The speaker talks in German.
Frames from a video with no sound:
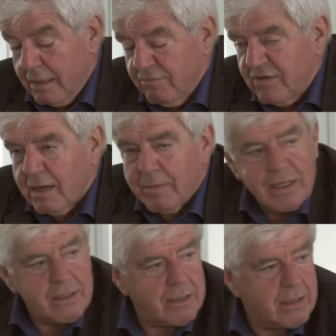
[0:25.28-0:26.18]
Wie kann
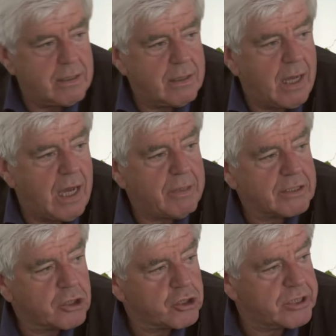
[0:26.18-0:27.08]
man äh,
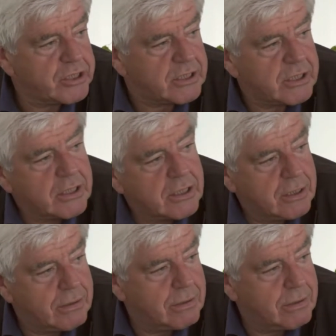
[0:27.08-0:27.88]
Heimatgeschichte